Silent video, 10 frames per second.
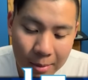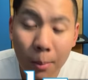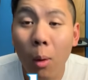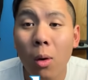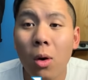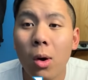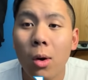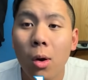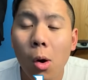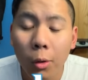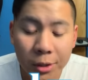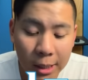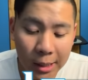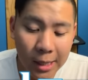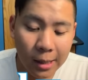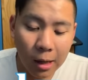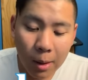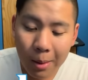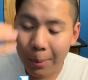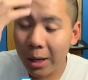mais bon. C'était quand
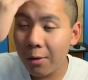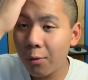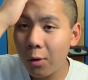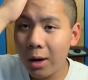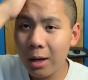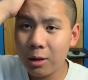même la première fois